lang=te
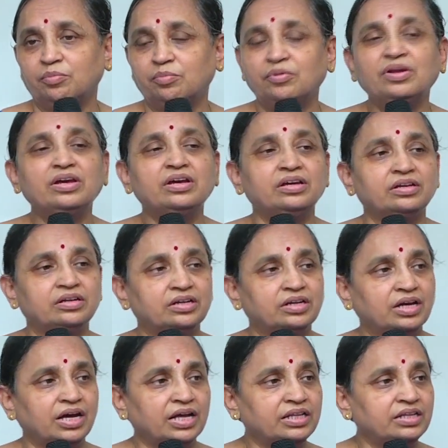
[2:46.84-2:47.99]
అప్పుడే
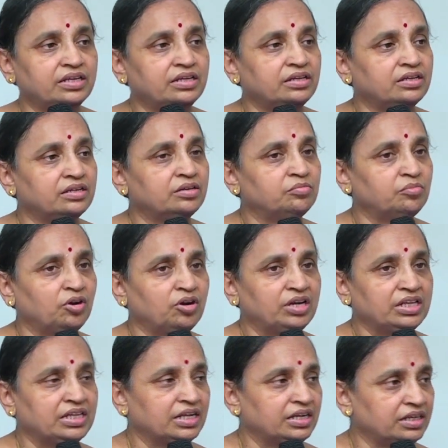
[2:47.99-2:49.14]
అది
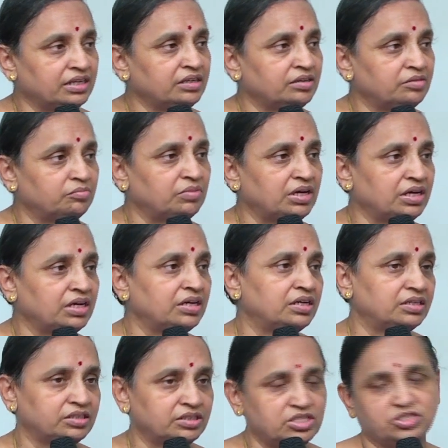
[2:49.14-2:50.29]
బాడీ దాన్ని బాగా
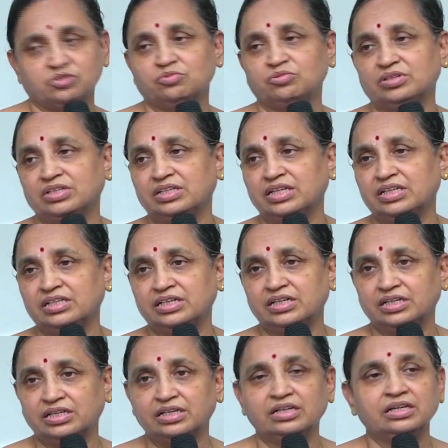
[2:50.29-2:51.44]
తీసుకుంటుంది
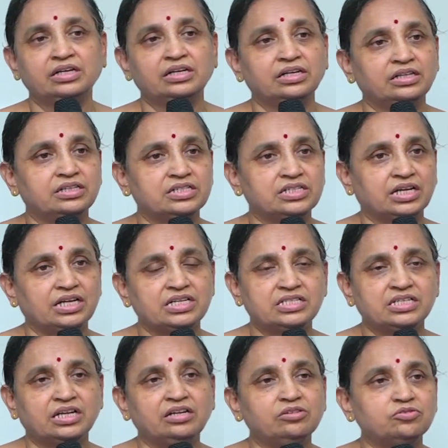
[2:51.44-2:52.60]
ఎందుకంటే ఇది
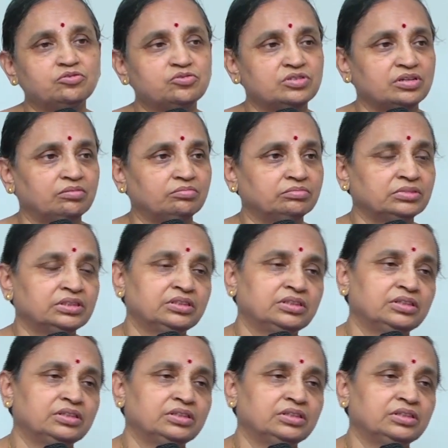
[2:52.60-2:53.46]
చాలాసార్లు చూస్తున్నాం